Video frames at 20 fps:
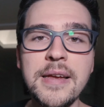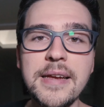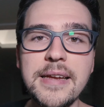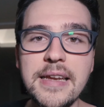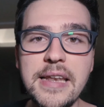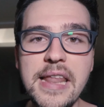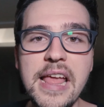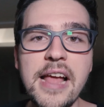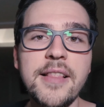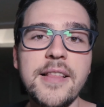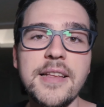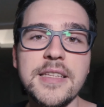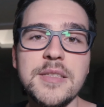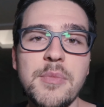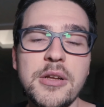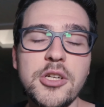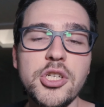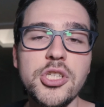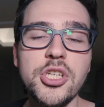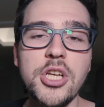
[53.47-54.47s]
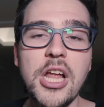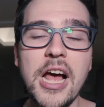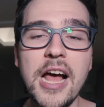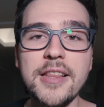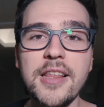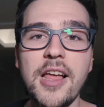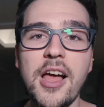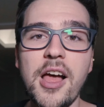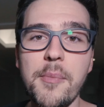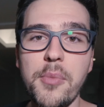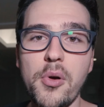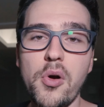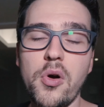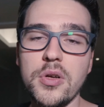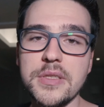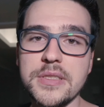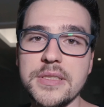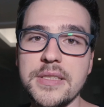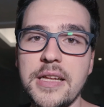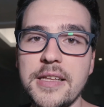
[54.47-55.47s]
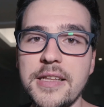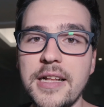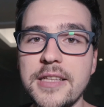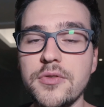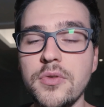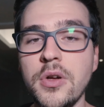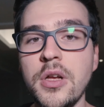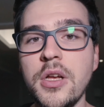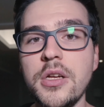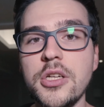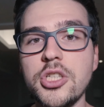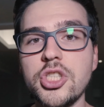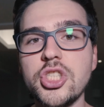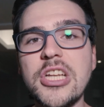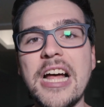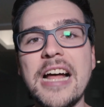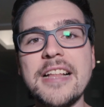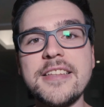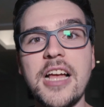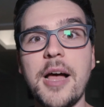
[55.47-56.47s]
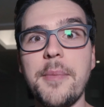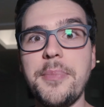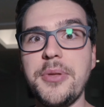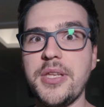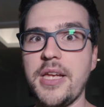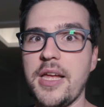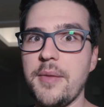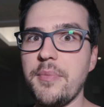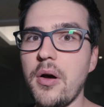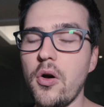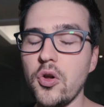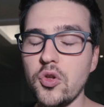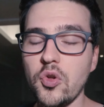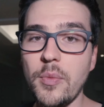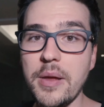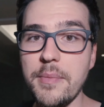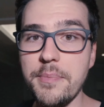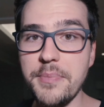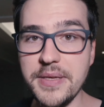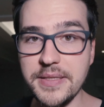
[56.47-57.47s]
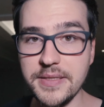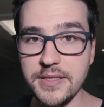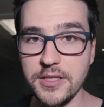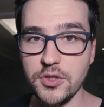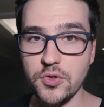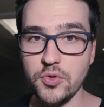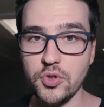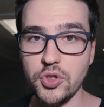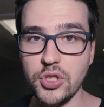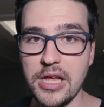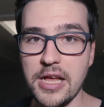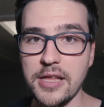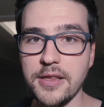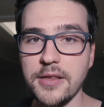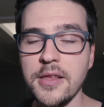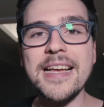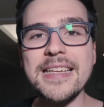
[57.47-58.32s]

gelehrt, dass man Start-up-Kosten hat, also Startkapital braucht, um ein Business zu starten.